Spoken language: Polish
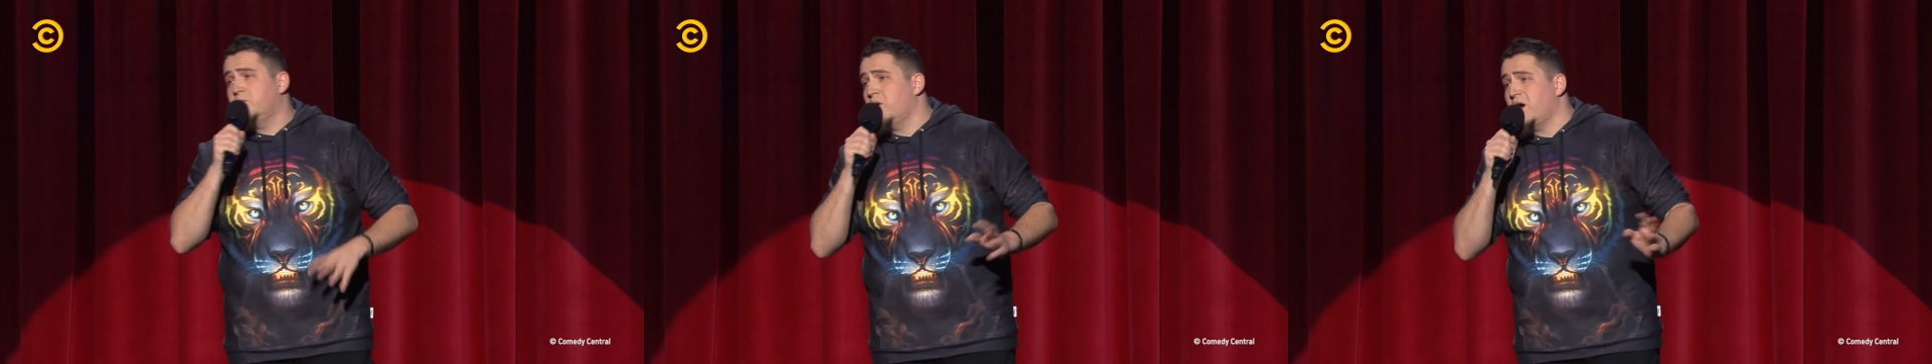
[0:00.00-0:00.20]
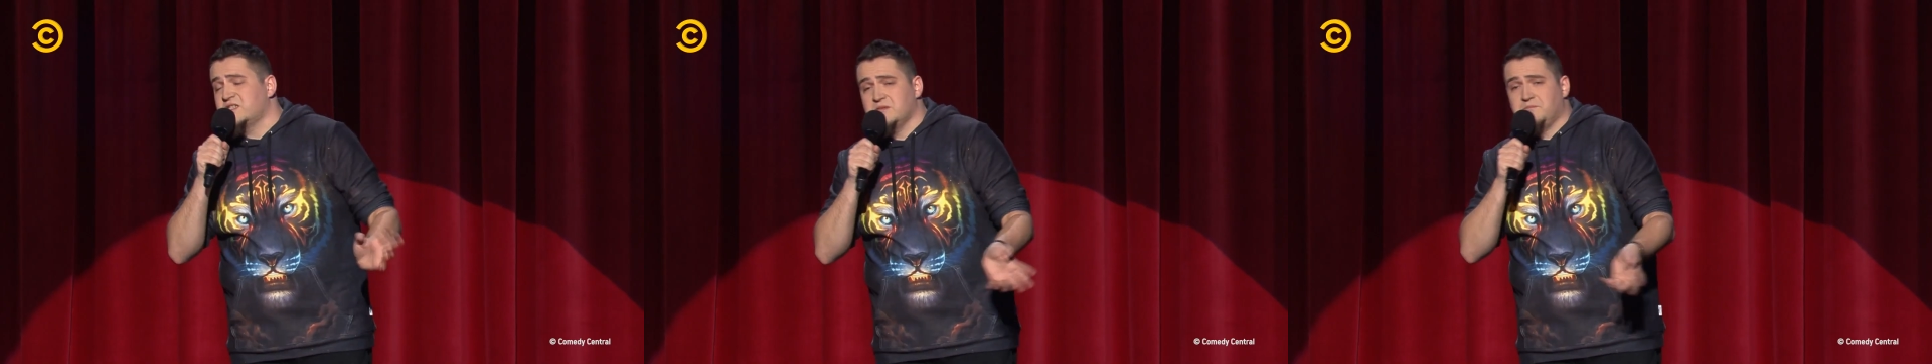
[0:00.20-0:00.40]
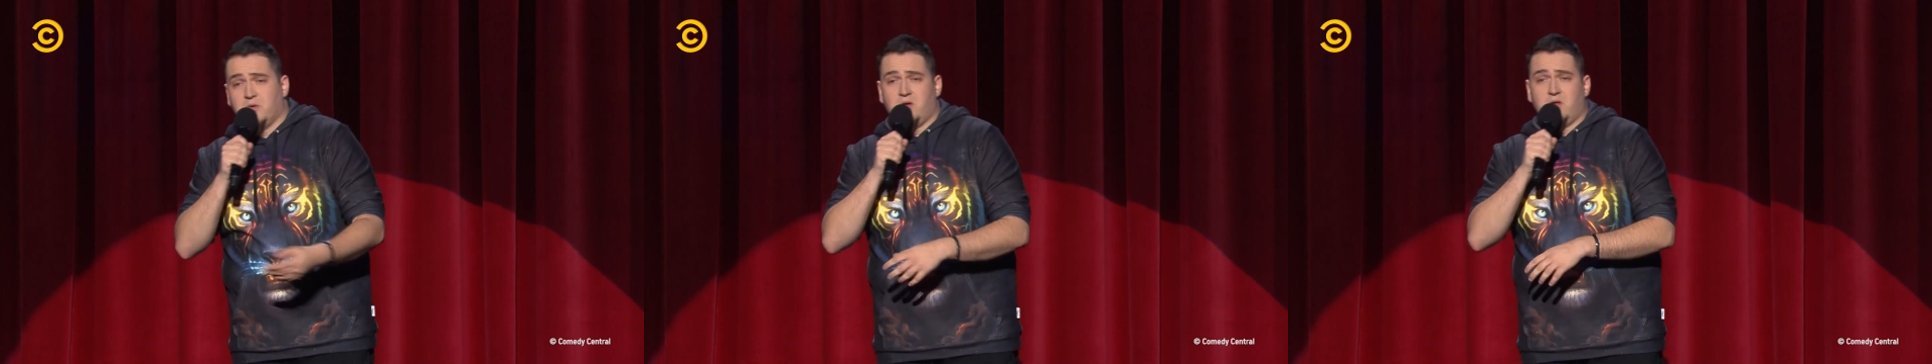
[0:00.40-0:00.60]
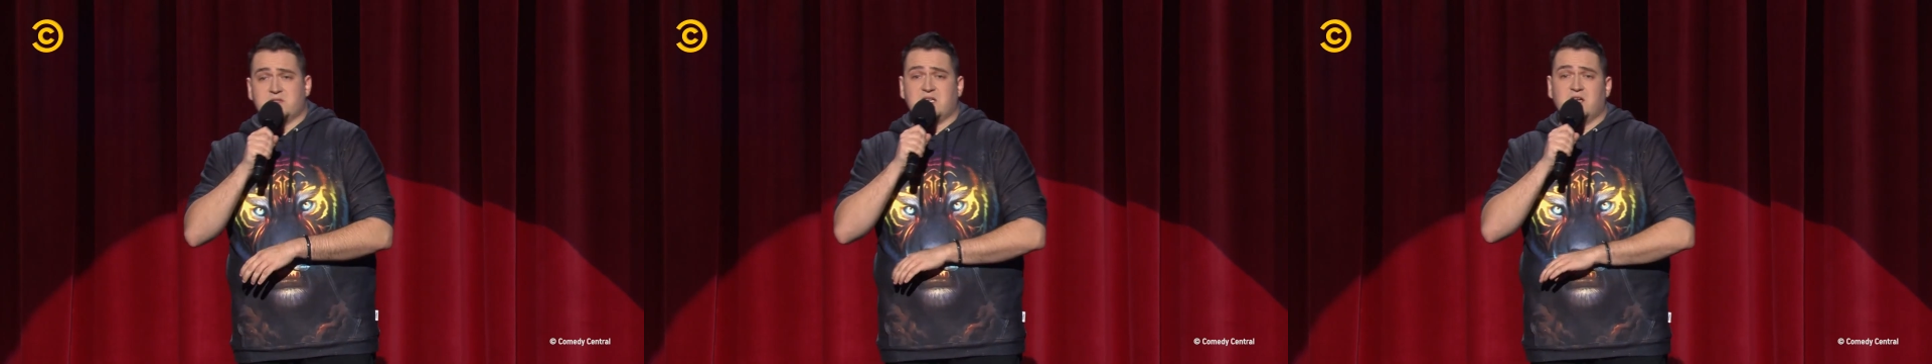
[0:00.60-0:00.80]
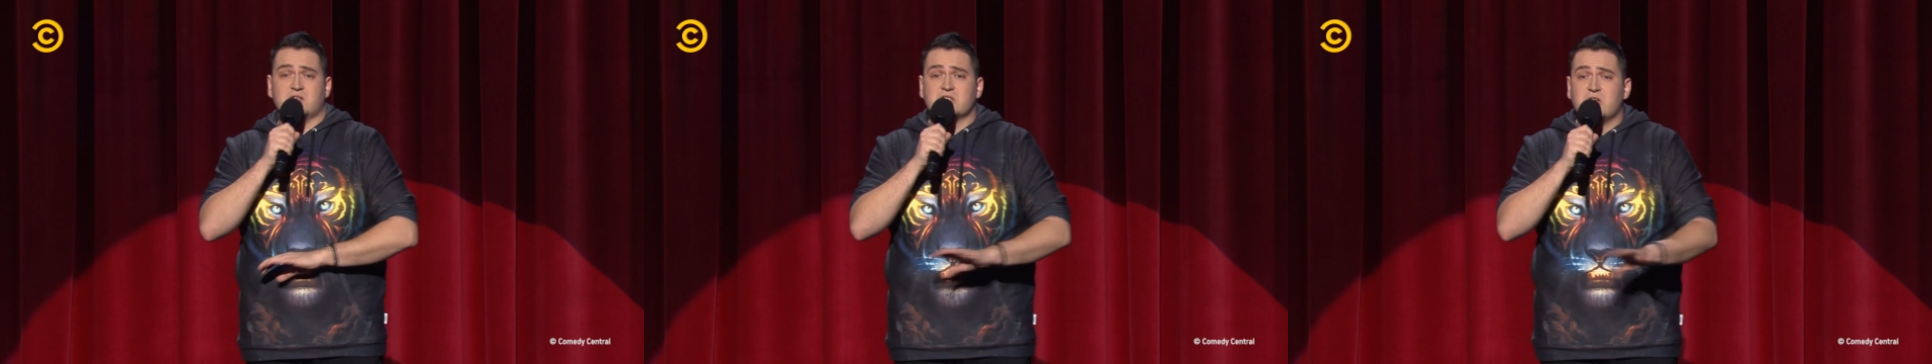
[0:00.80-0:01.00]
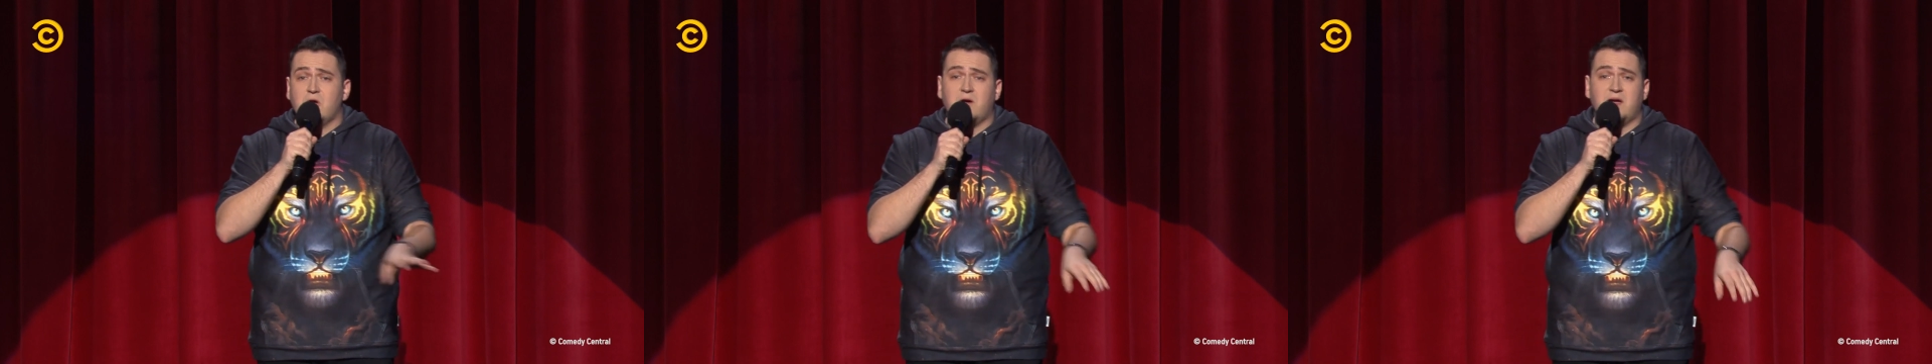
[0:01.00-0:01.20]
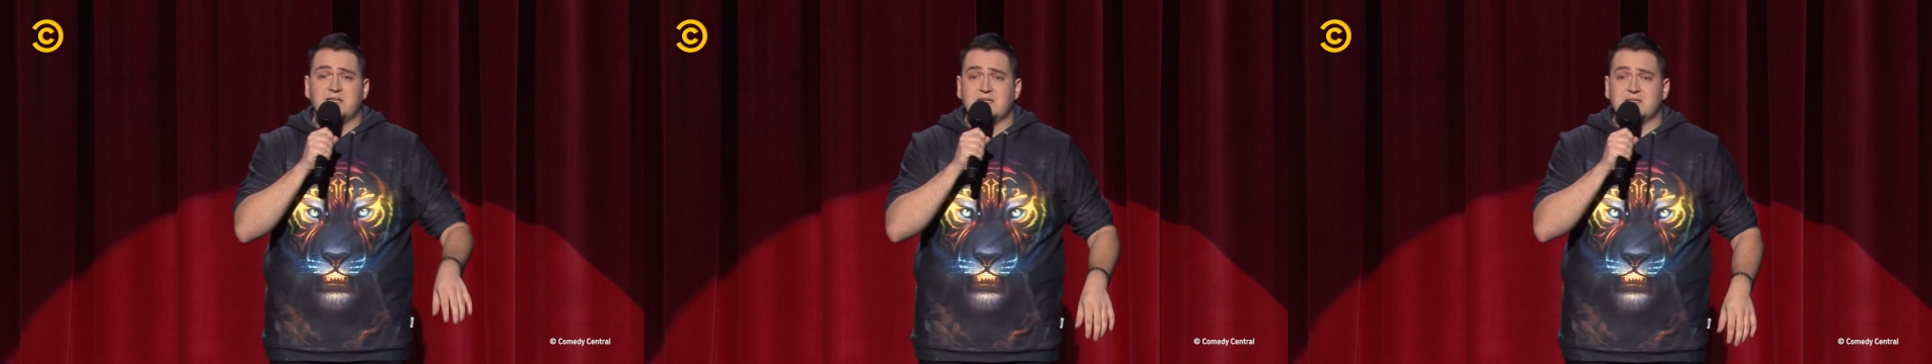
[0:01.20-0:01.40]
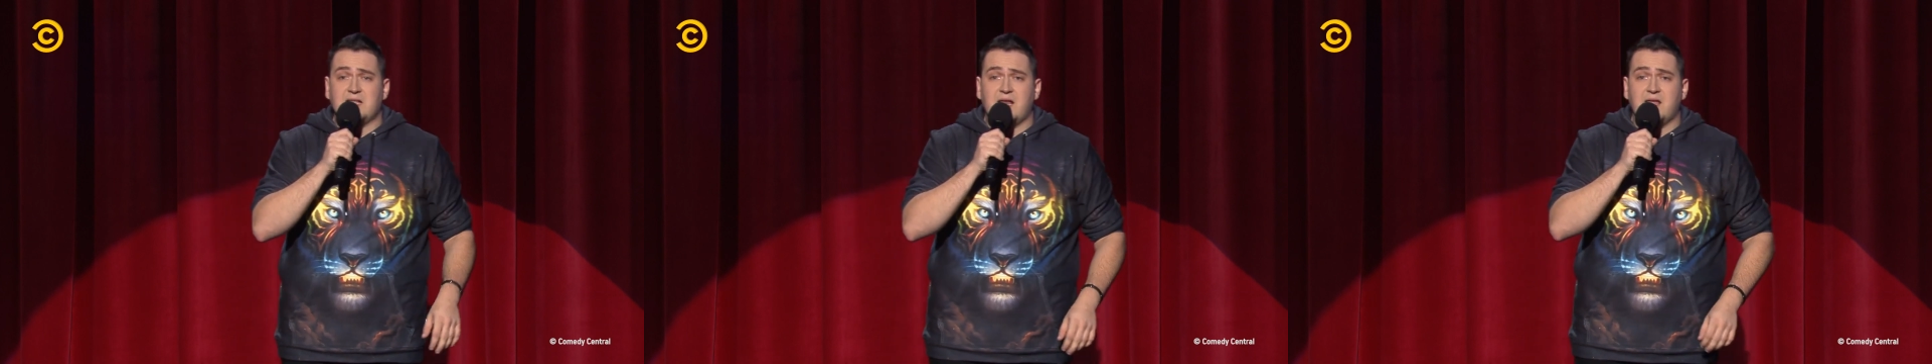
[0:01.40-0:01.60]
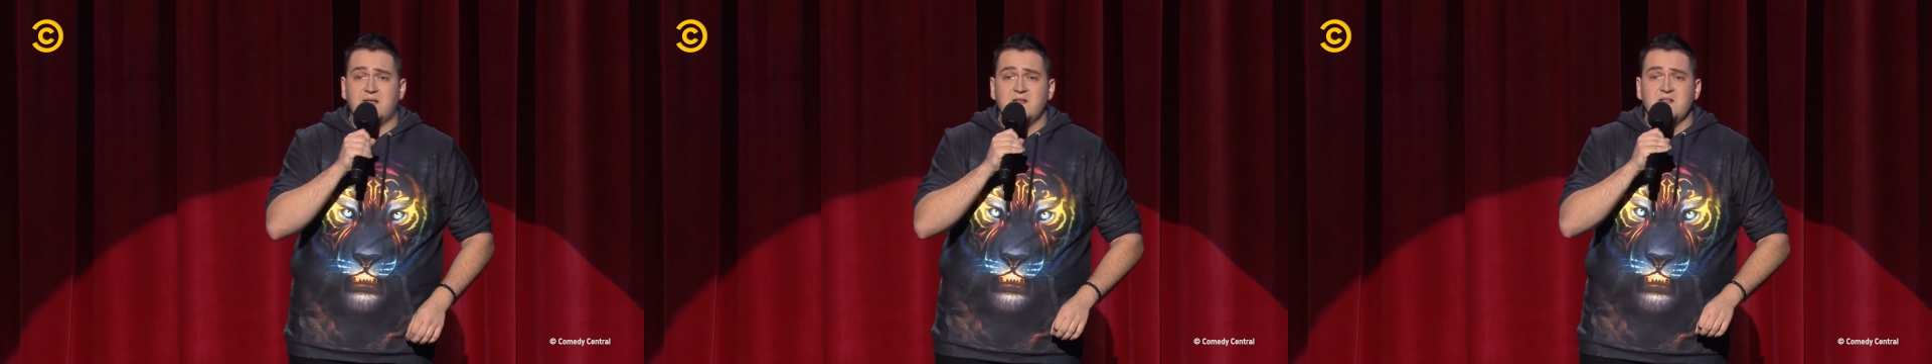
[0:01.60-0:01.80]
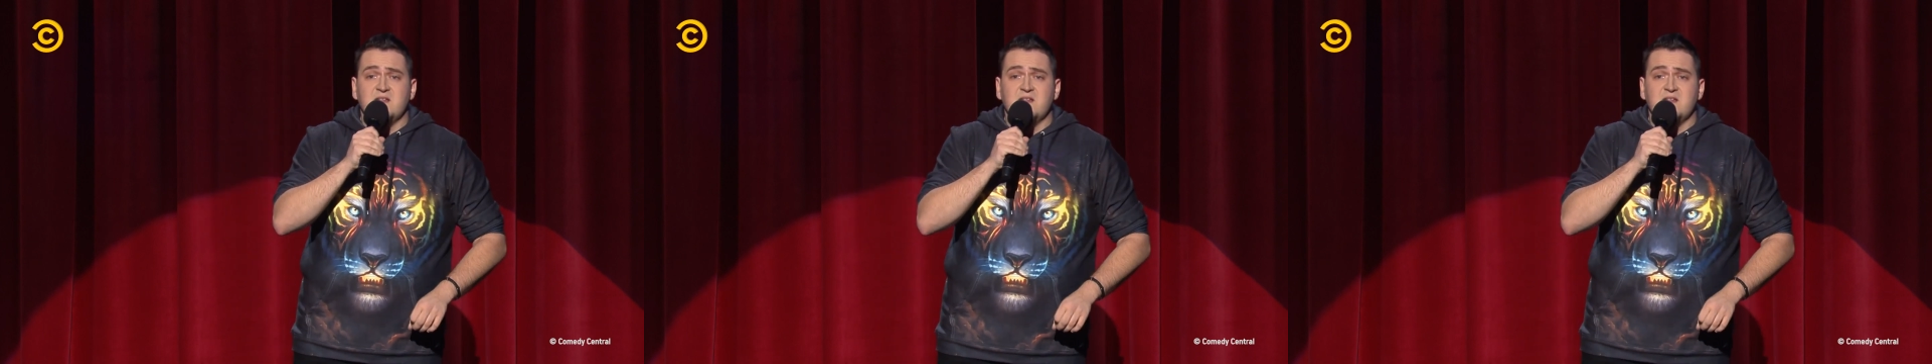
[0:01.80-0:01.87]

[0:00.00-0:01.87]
płacze po nocach, szlocha i tak dalej.